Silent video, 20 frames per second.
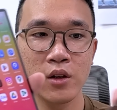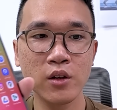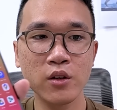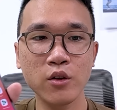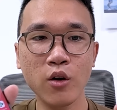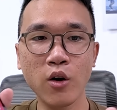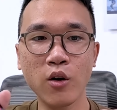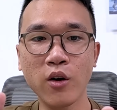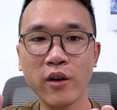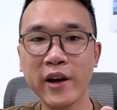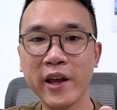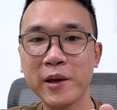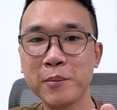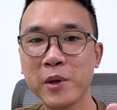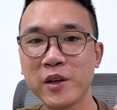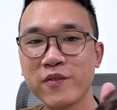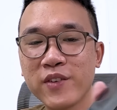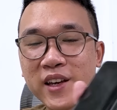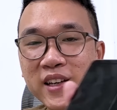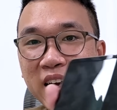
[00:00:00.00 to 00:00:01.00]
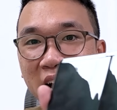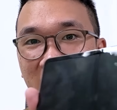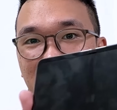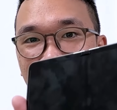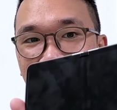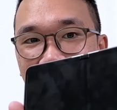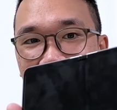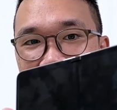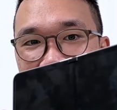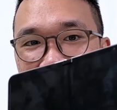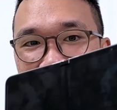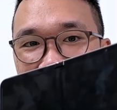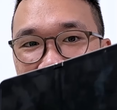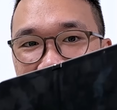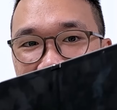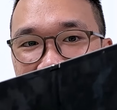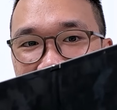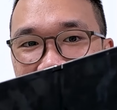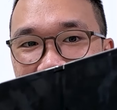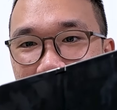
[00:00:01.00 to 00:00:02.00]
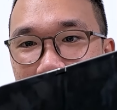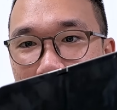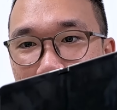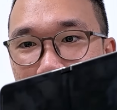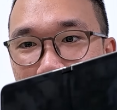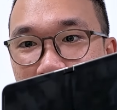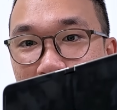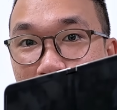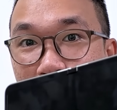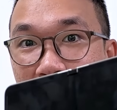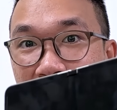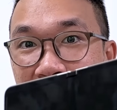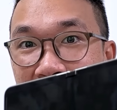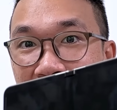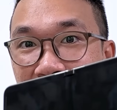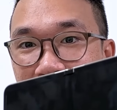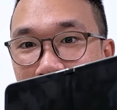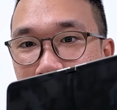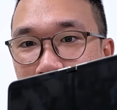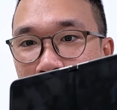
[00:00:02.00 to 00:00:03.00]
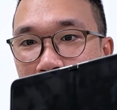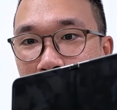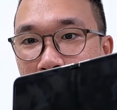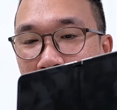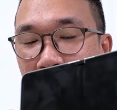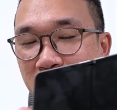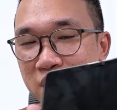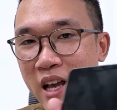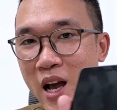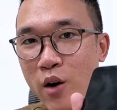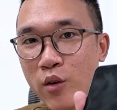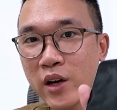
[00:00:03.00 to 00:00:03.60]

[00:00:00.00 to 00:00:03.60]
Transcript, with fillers: Còn con này mình phải căng ra. Cầm trong trạng thái sắp rơi bởi vì sao?